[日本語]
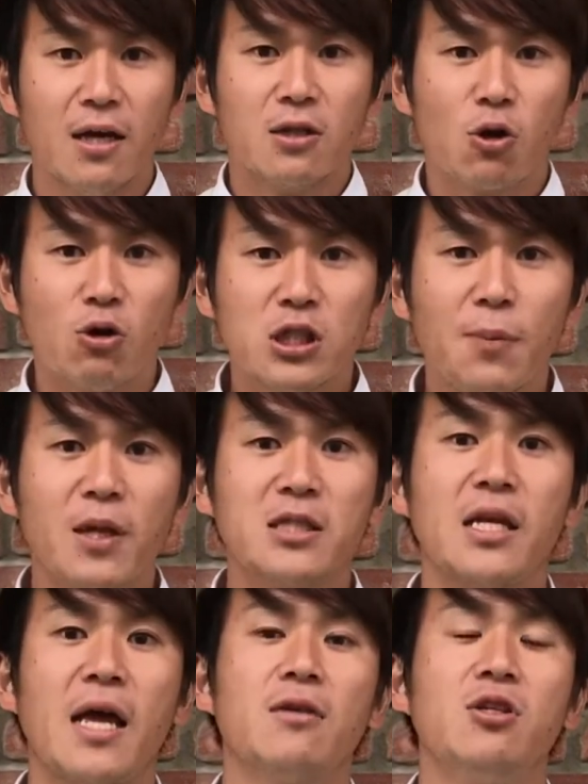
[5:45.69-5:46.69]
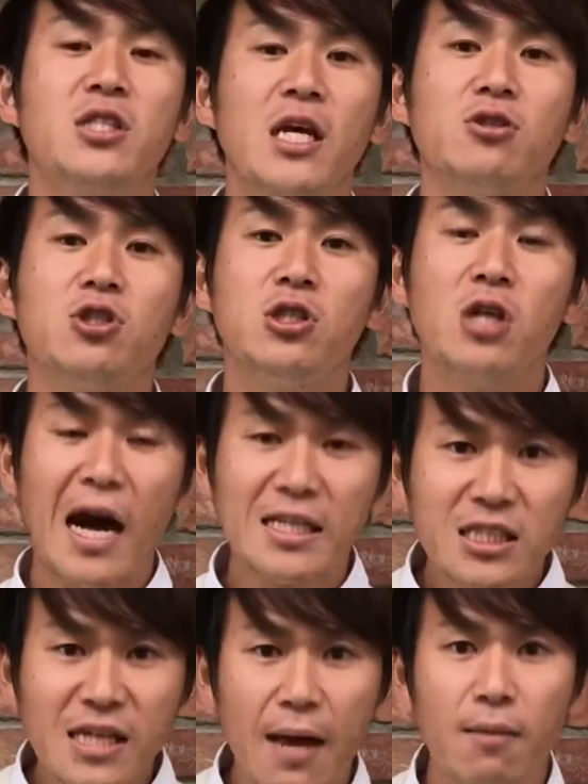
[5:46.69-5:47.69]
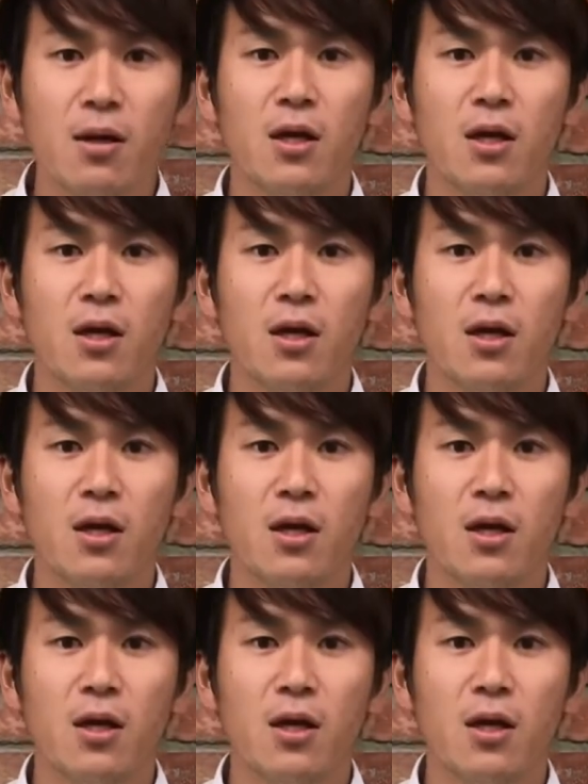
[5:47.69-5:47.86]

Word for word: そうすればですね2018年